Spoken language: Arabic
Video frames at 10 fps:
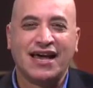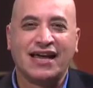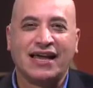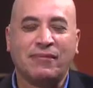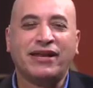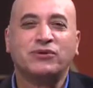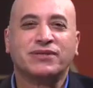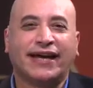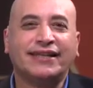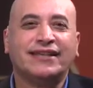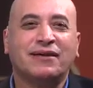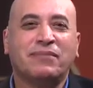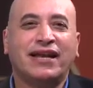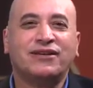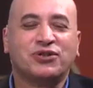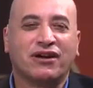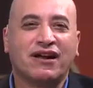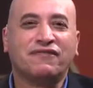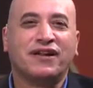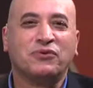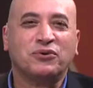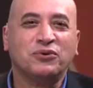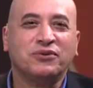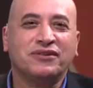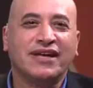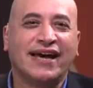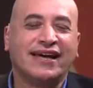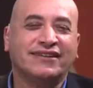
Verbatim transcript: كمان يساعدنا بل يشرفنا وجود آه،